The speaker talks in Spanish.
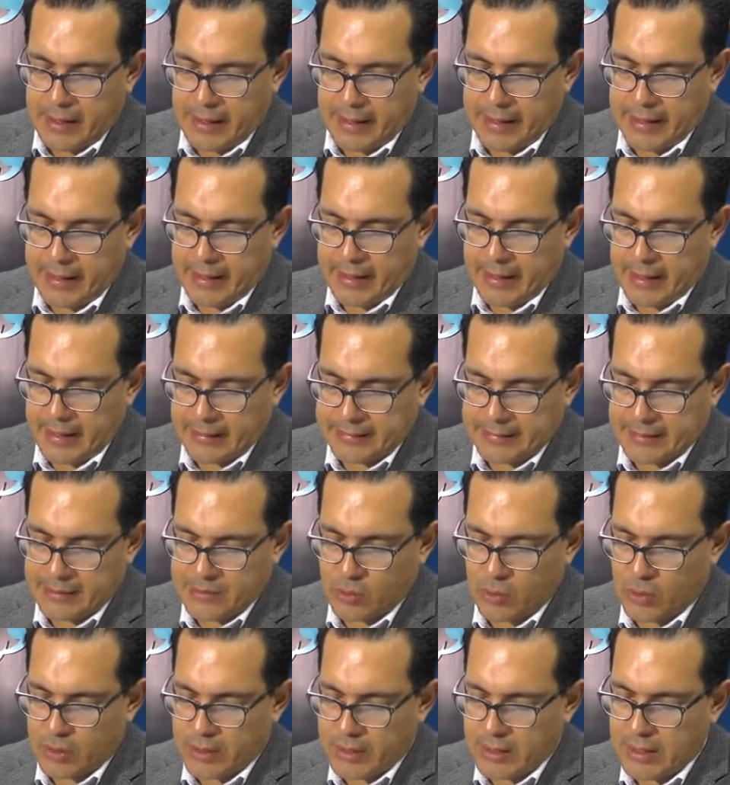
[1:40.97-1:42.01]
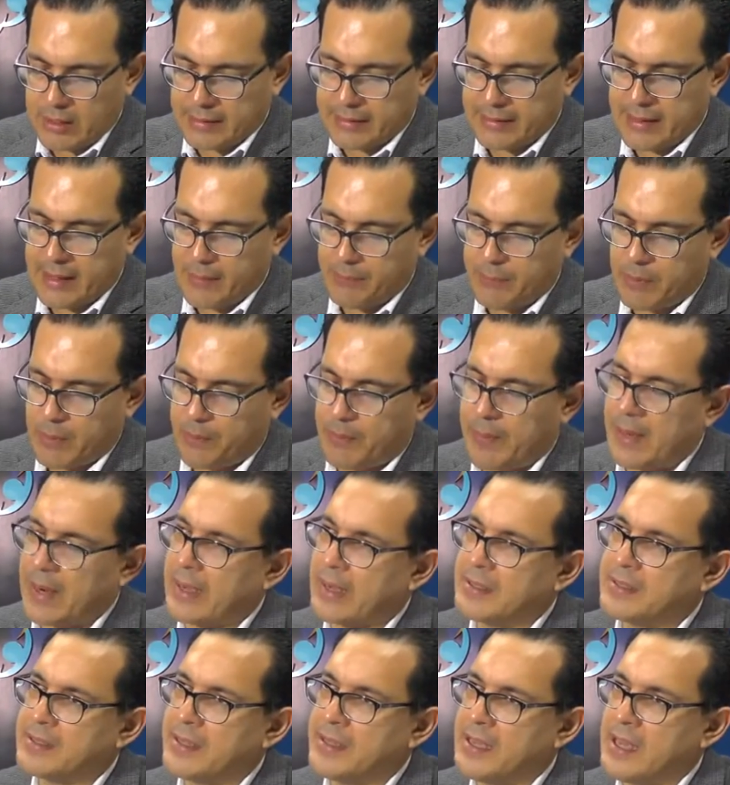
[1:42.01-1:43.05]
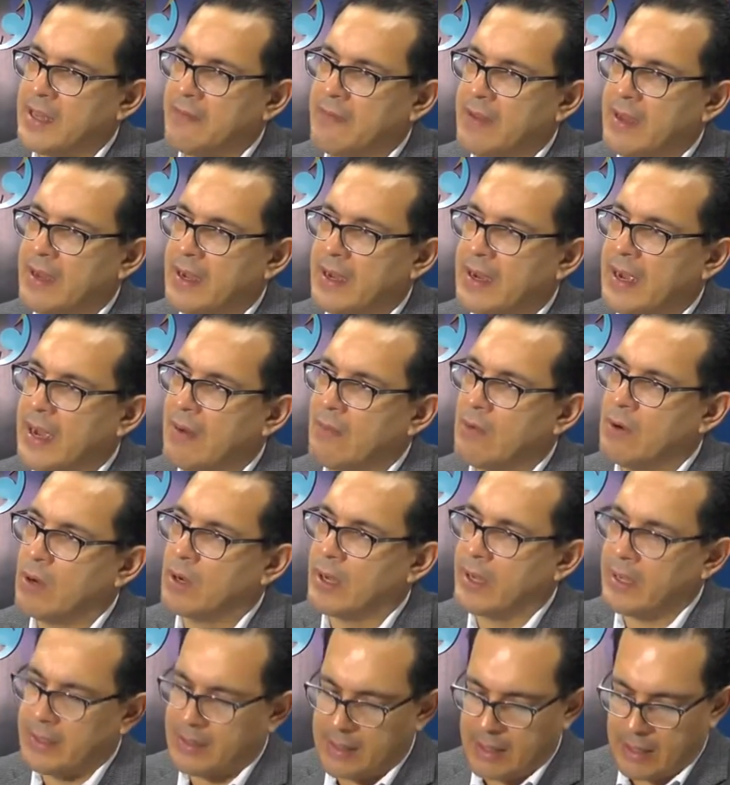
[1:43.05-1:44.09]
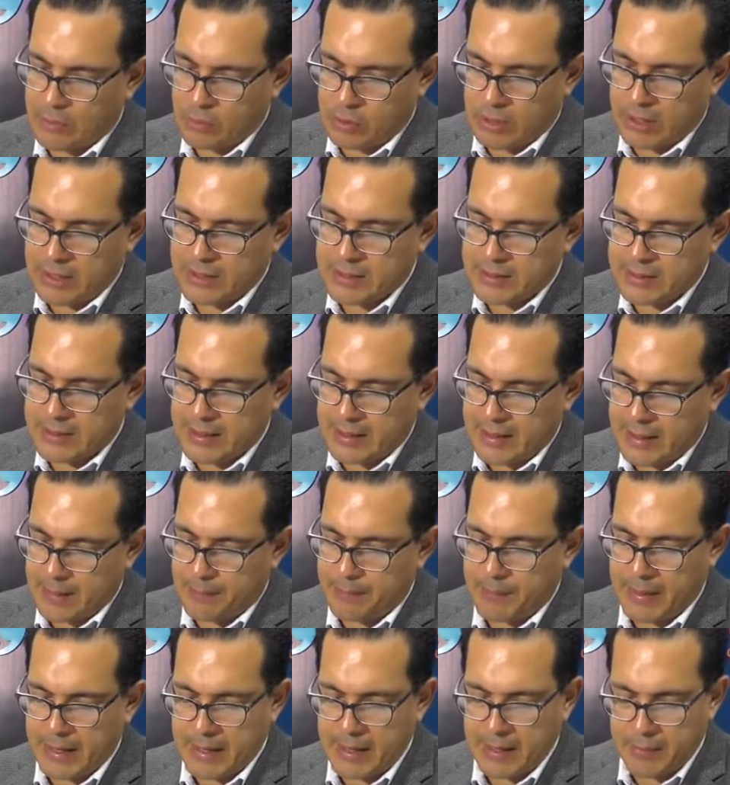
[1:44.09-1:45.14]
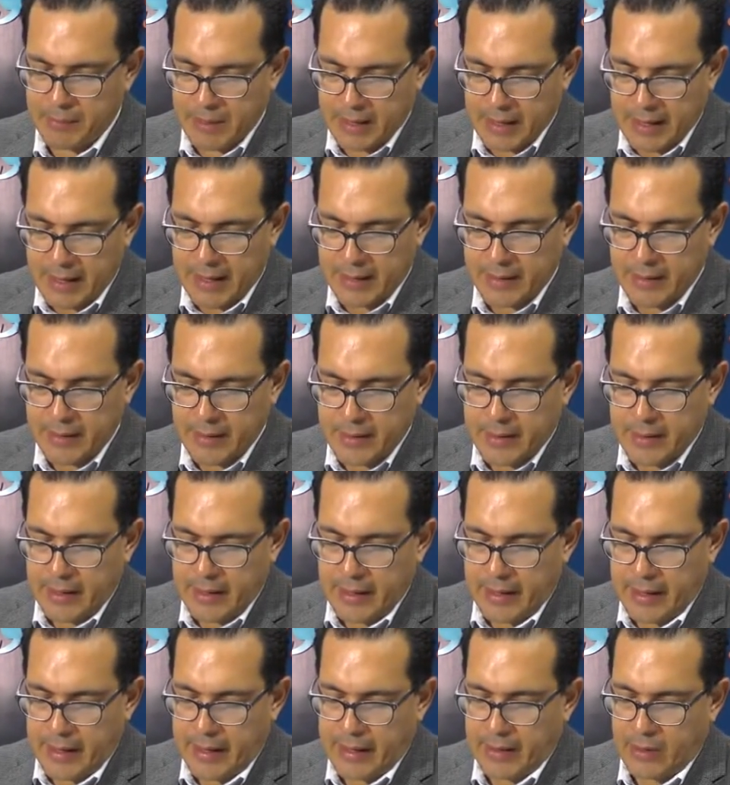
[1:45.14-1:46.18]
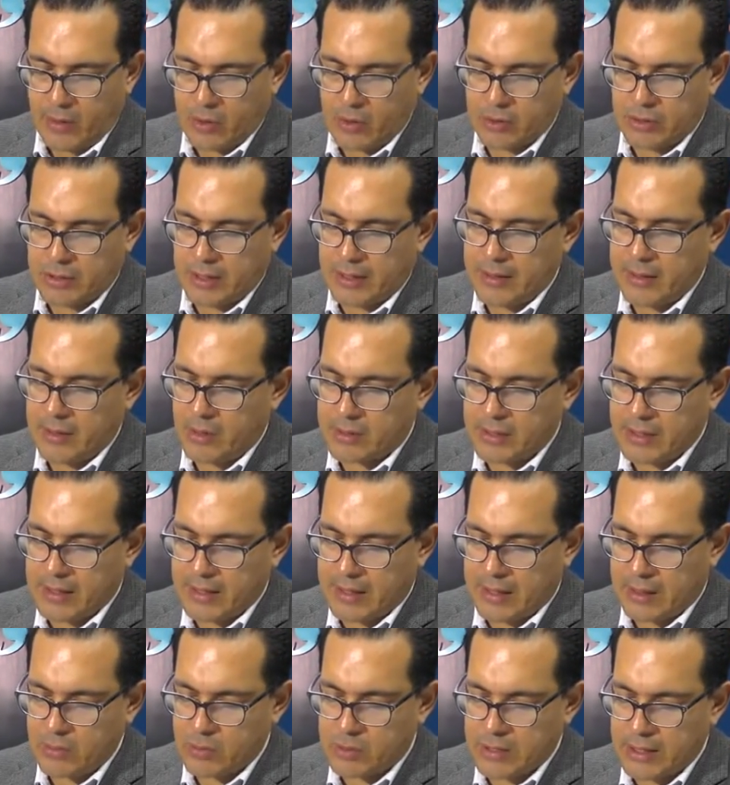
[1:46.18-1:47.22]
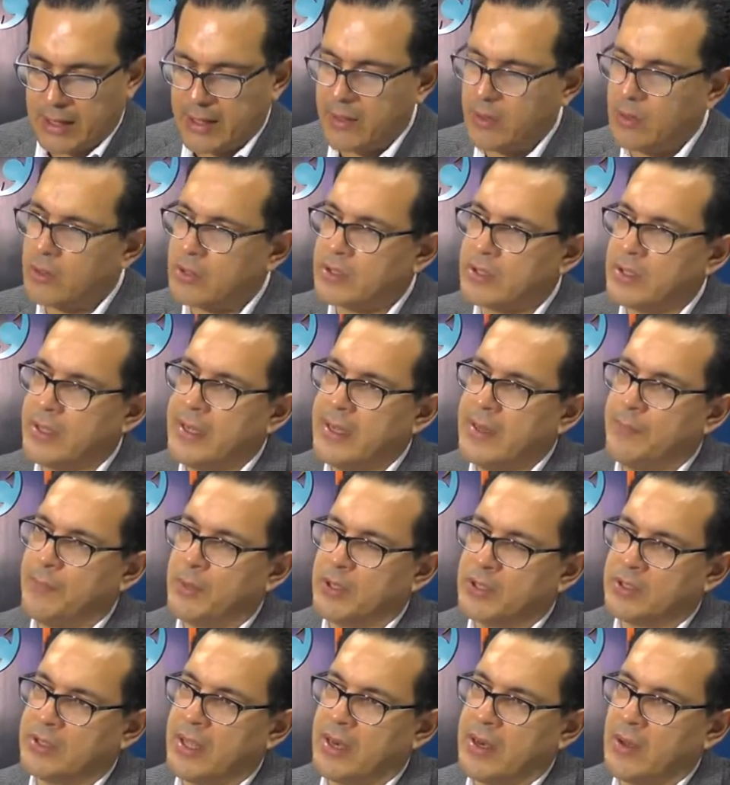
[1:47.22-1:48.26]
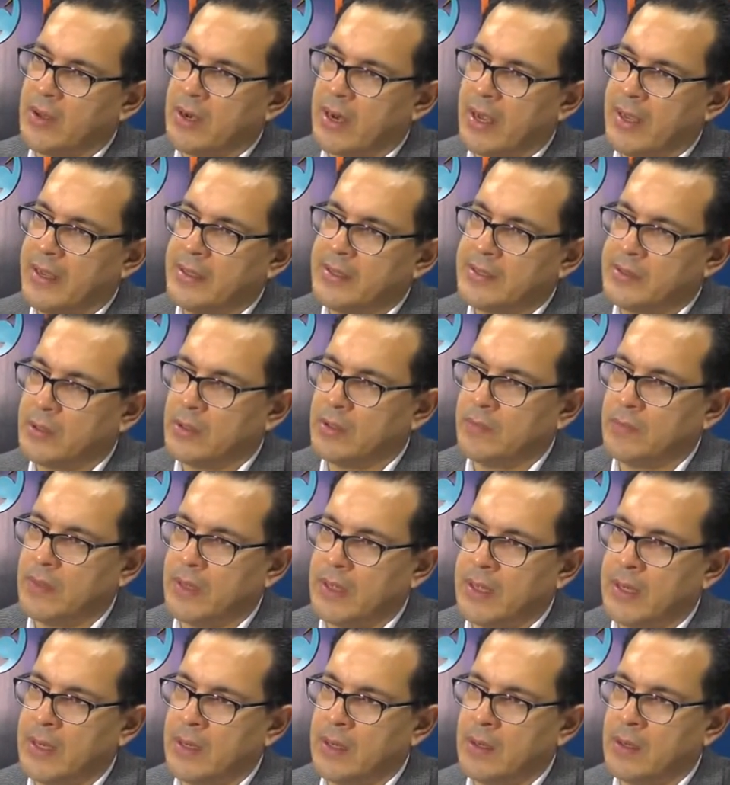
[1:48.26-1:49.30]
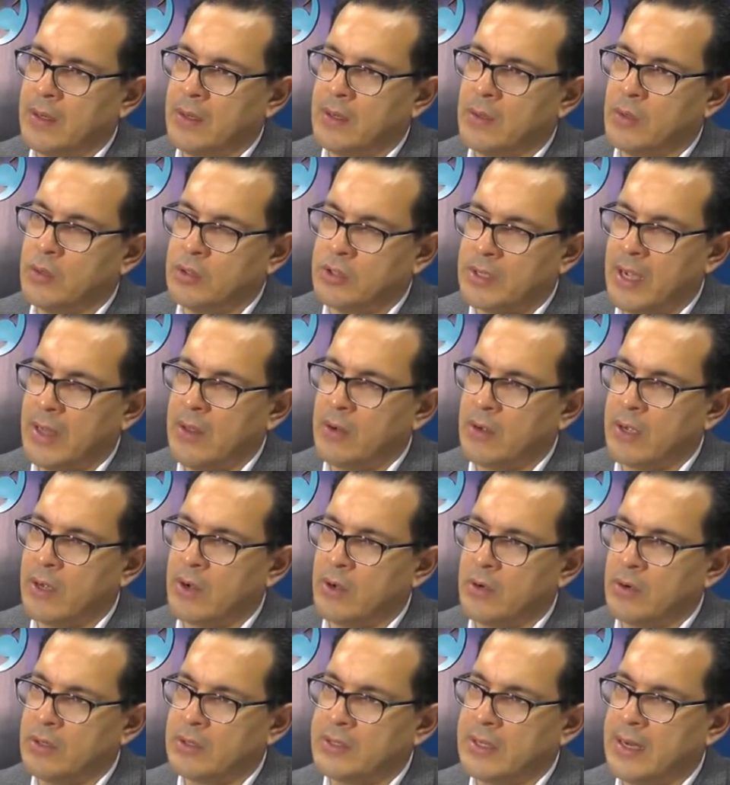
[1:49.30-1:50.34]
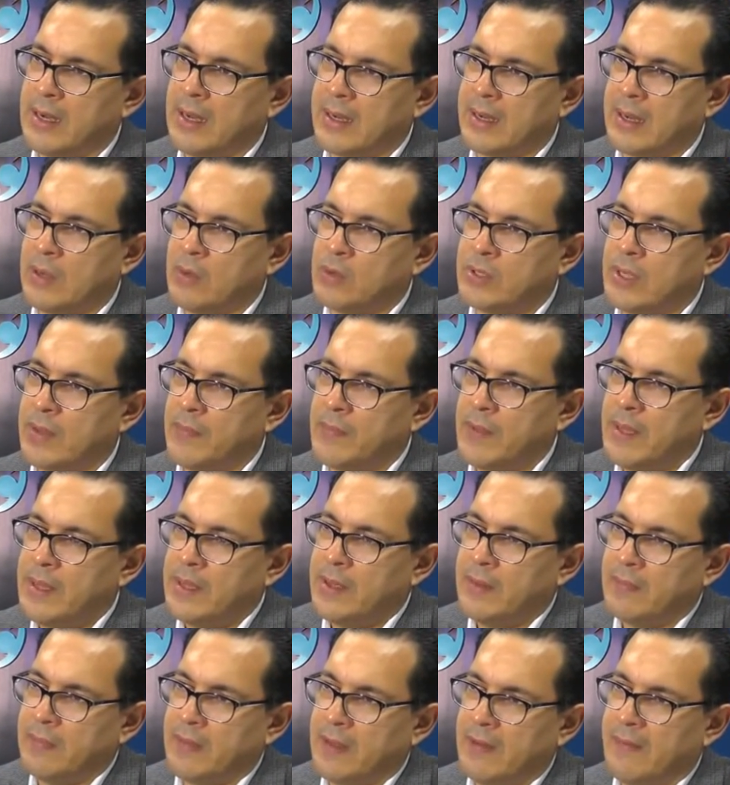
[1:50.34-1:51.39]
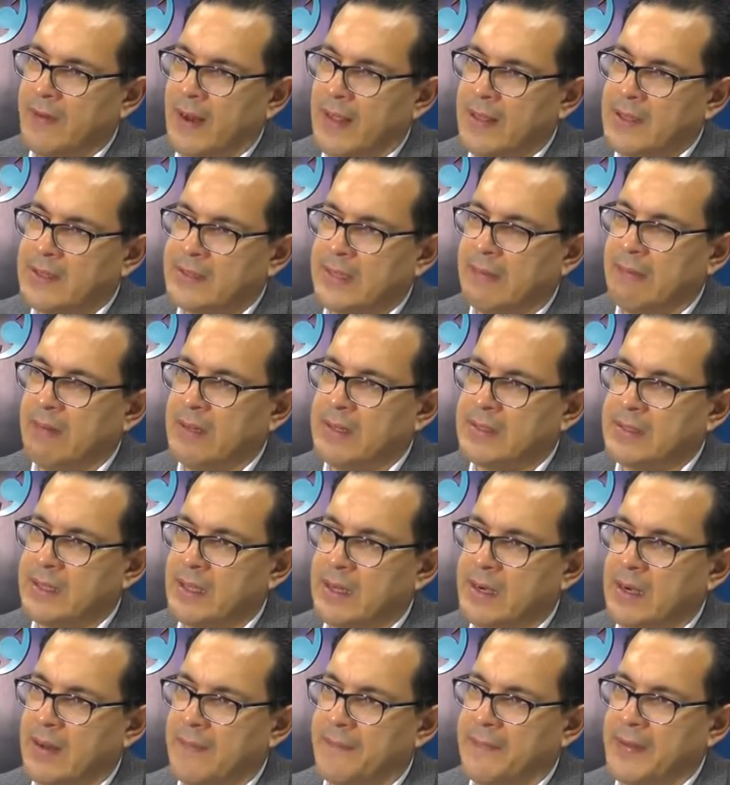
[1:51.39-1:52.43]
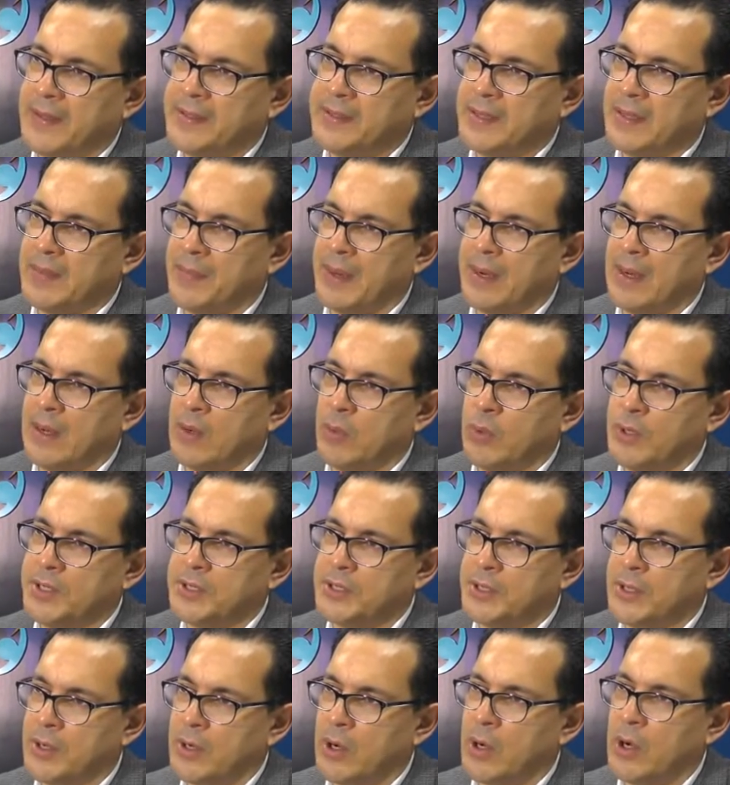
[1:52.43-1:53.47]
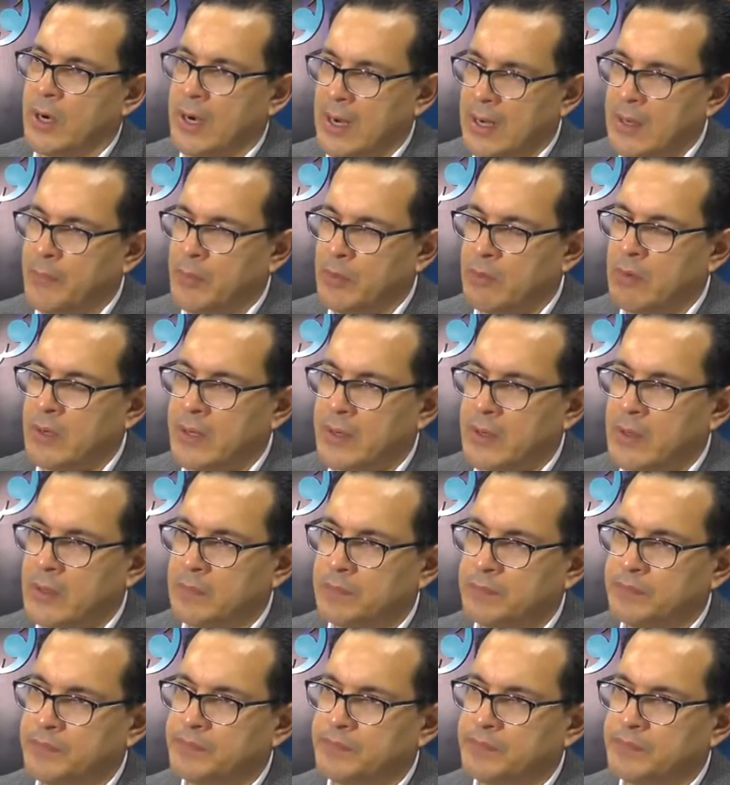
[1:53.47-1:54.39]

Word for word: eh, a transcurrir el tiempo para que se lleve a cabo lo que es la audiencia preliminar en contra de los encausados y posterior a esto el juzgado que conozca la causa deberá de establecer las fechas para el juicio oral y público.